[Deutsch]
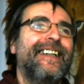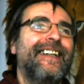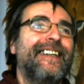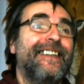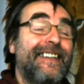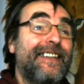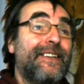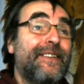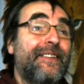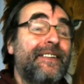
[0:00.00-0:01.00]
siehst
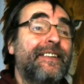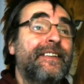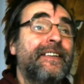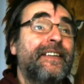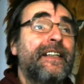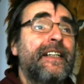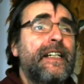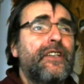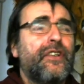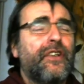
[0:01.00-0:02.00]
du,
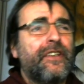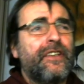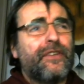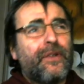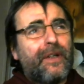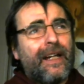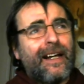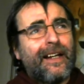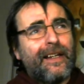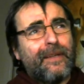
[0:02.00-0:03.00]
schon so
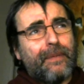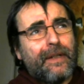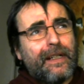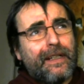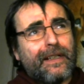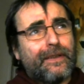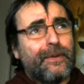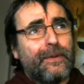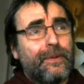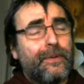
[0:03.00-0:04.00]
lange predigst
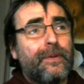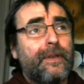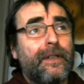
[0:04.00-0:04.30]
du,